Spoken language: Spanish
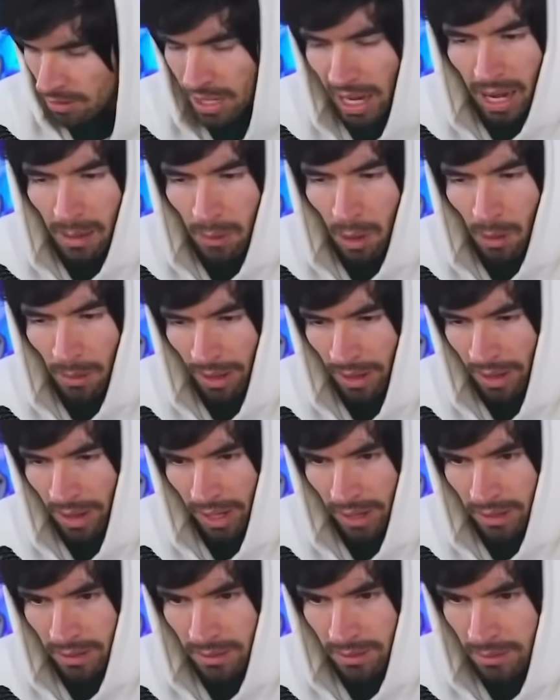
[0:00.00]
o sea, la puedo
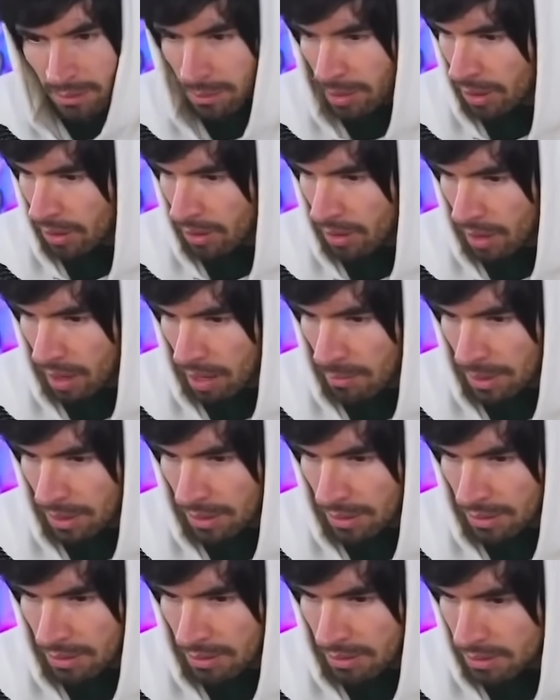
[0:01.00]
perder, pero al
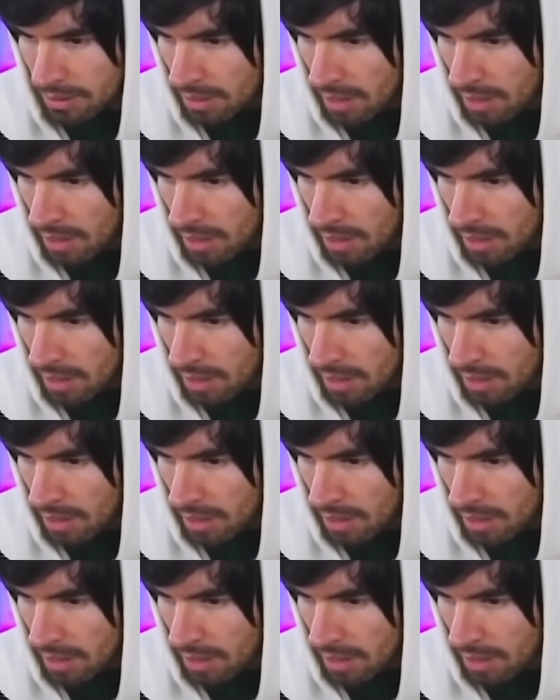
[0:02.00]
menos